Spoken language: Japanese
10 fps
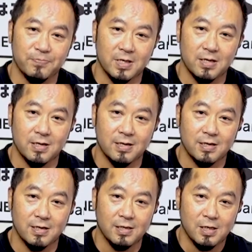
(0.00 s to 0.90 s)

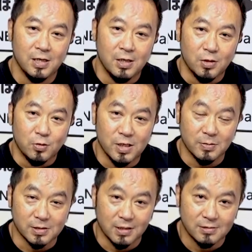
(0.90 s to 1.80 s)
えー、
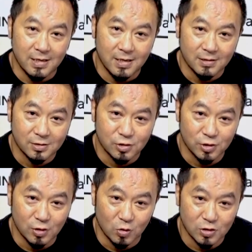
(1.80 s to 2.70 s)
フリーダムズがですねつい
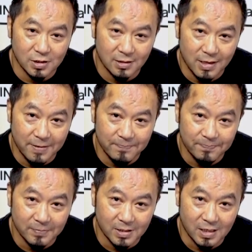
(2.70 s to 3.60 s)
にこちらで
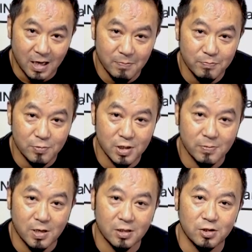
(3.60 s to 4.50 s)
冠
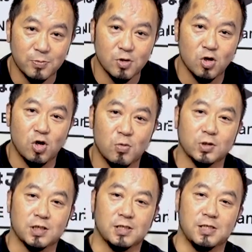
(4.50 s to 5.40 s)
番組を持
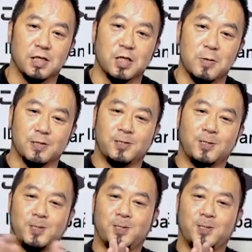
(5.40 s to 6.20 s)
たせていただきます